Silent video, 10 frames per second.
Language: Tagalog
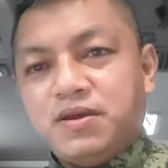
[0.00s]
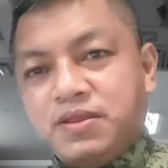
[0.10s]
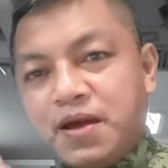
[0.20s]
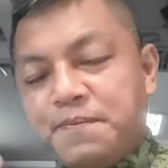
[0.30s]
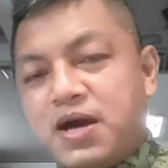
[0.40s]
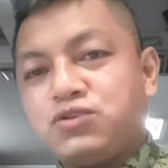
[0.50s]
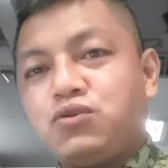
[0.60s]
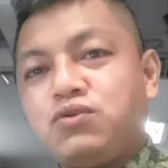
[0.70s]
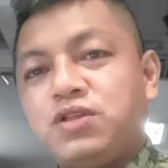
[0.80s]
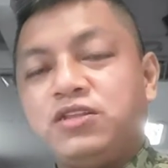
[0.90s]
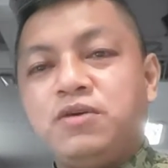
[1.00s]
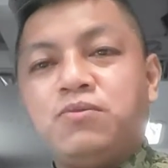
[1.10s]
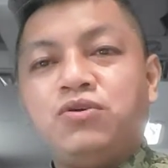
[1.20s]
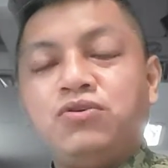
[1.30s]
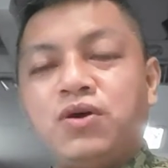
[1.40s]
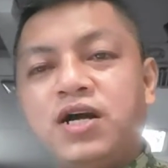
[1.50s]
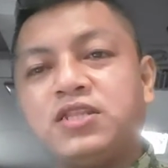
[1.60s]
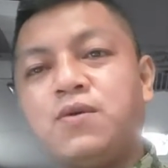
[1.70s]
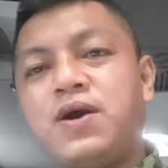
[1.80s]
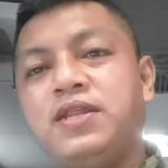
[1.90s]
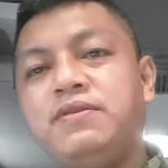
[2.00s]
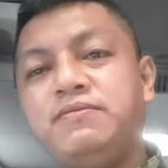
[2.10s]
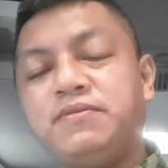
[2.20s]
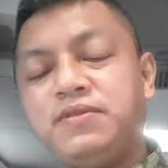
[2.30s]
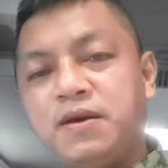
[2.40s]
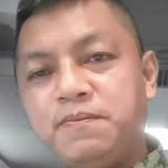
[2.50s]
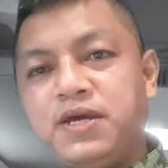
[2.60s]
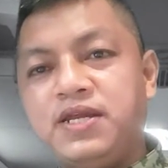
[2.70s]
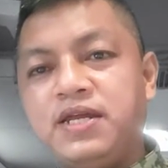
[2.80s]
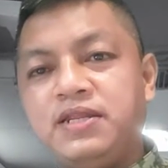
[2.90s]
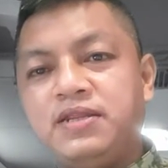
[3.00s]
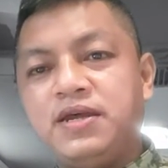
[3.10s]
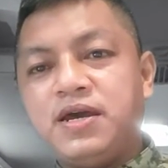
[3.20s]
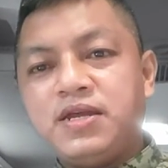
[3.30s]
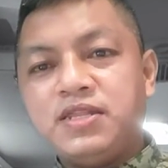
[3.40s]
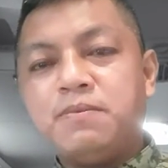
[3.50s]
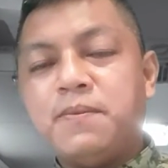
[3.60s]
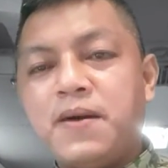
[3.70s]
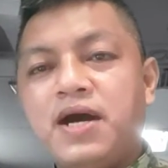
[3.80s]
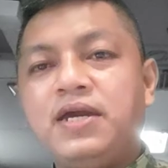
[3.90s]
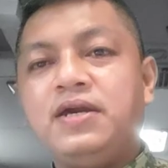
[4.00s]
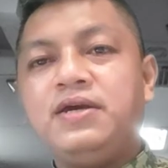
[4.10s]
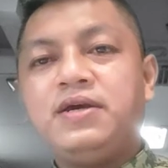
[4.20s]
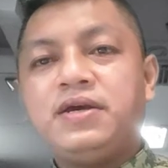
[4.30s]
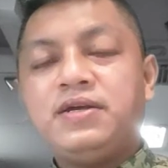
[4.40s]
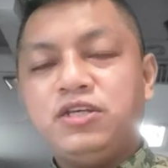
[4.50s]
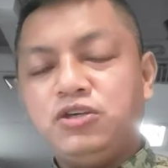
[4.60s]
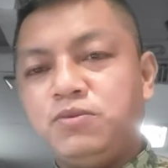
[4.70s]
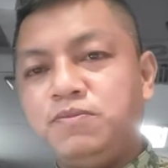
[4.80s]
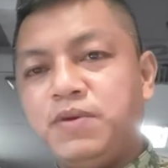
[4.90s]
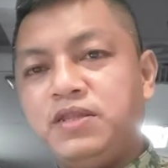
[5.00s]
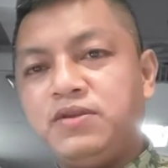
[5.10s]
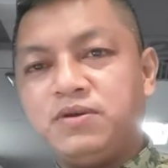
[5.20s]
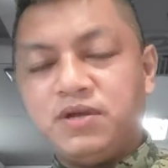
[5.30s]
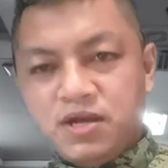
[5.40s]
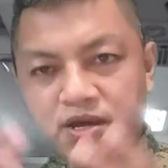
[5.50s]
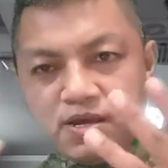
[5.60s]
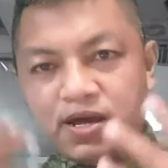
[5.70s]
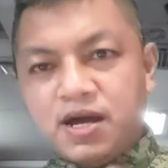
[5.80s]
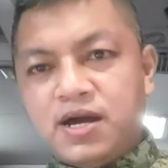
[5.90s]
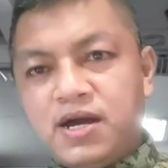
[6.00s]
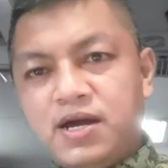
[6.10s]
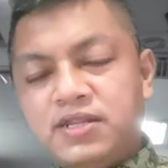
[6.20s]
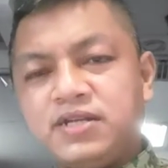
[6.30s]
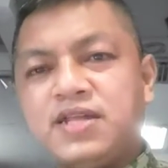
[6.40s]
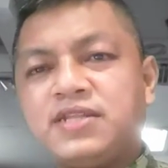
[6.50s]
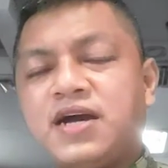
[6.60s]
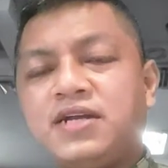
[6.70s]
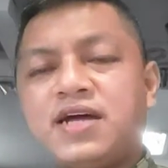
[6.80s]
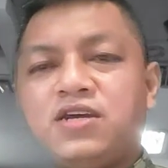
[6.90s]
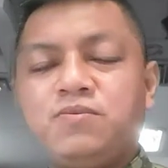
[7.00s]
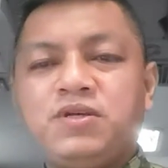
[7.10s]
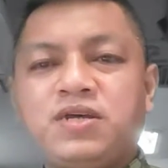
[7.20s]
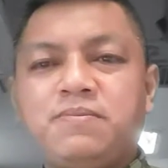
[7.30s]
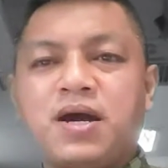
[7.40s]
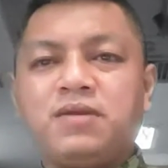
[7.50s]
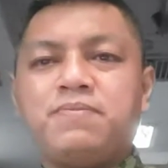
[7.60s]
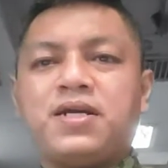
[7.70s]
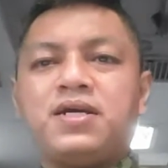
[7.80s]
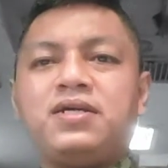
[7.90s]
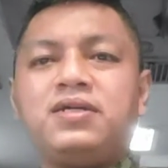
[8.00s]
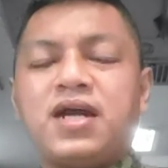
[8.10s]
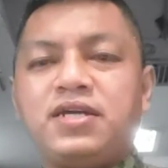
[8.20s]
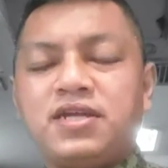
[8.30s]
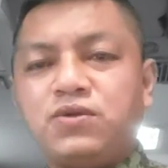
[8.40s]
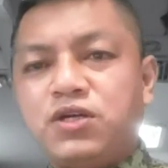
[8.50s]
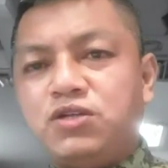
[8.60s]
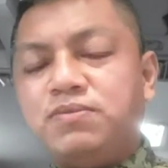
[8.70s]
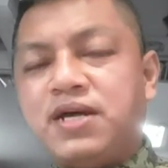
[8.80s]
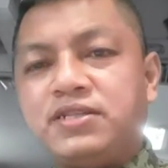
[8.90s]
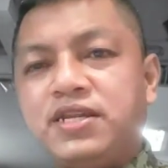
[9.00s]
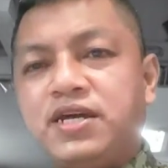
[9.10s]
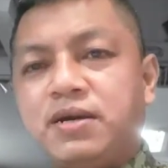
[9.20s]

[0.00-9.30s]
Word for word: Napasok ng demonyo ang katawan ng biyanan na babae ni Simon Pedro. Uh, nagtataka tayo minsan bakit parang kahit anong inom natin ng